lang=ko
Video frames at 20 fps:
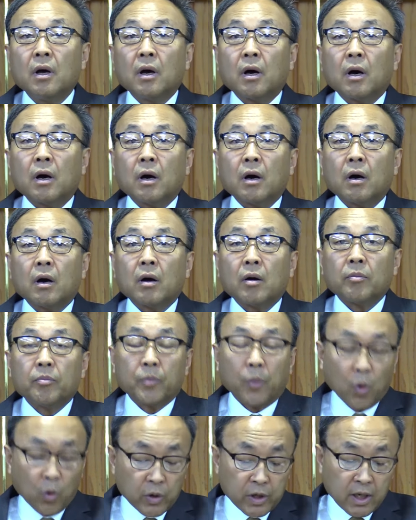어,
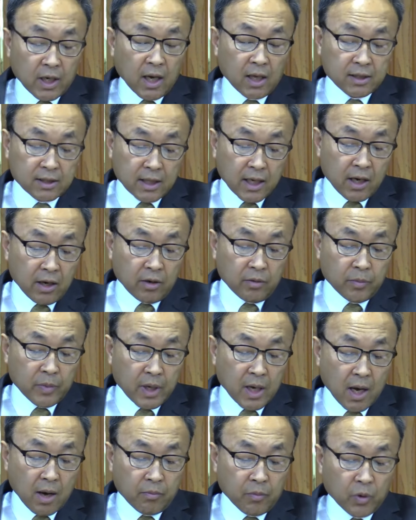복이나
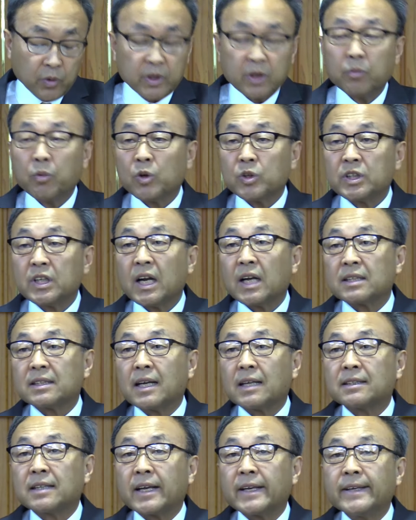체험이나 뭐 기복신학
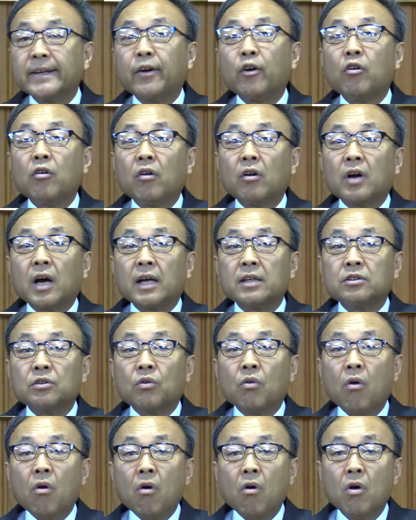사상 이런 걸
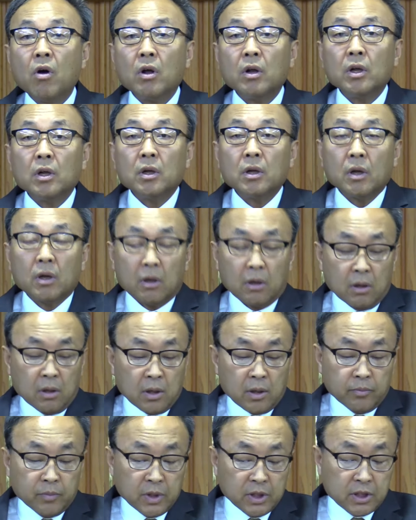가지고
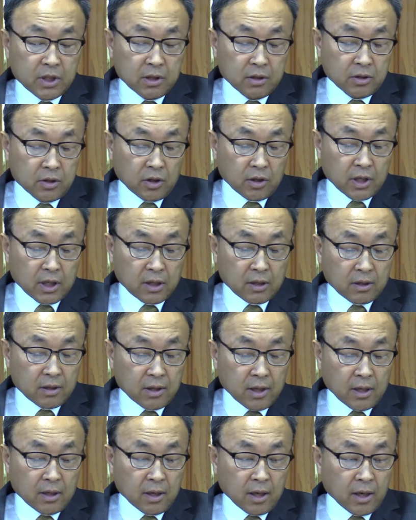예, 미신적인
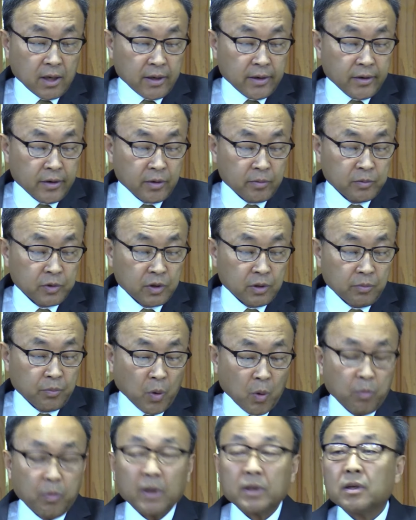옛날에 여러분들
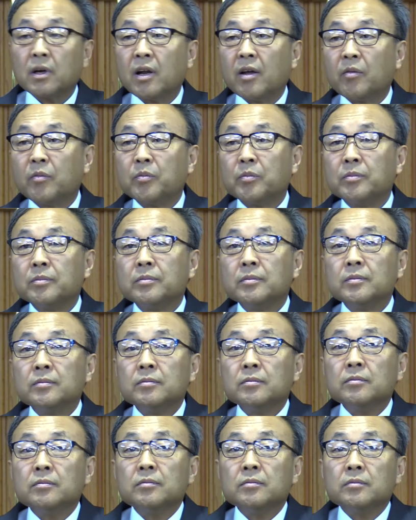복 받으려면
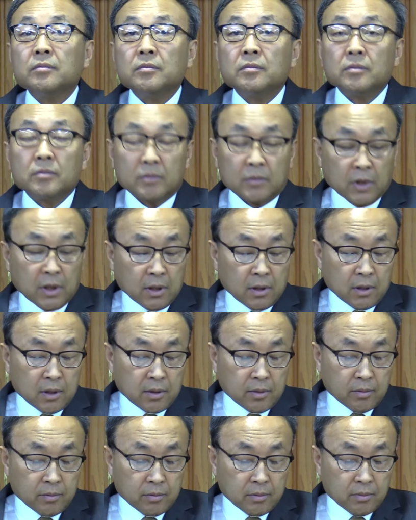
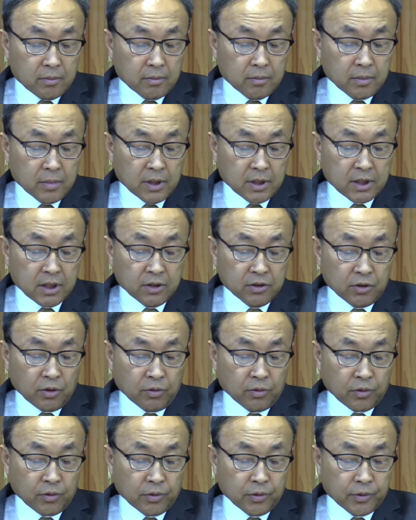예,
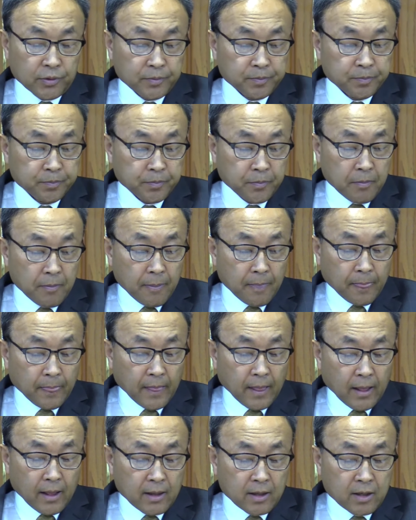미신적으로
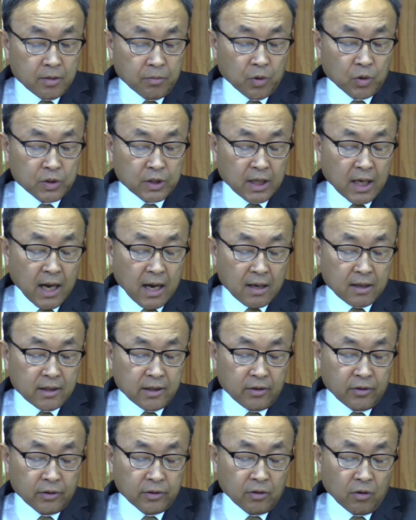기복신앙
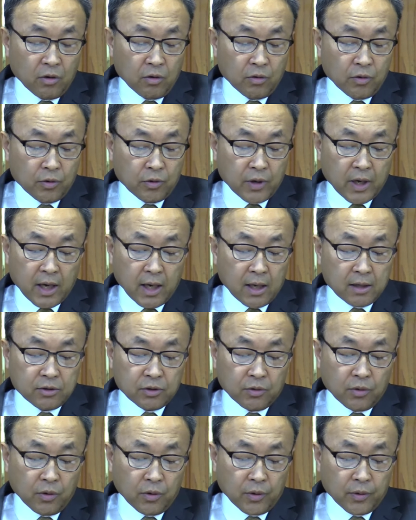이런 걸로
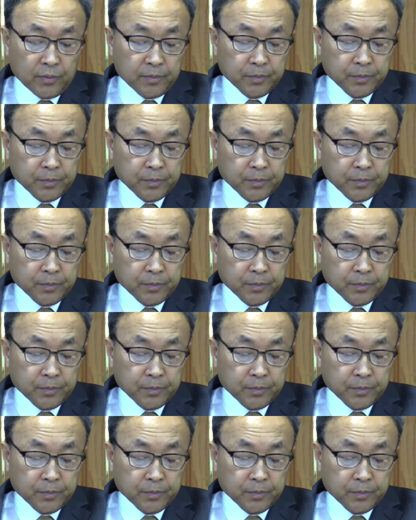해가지고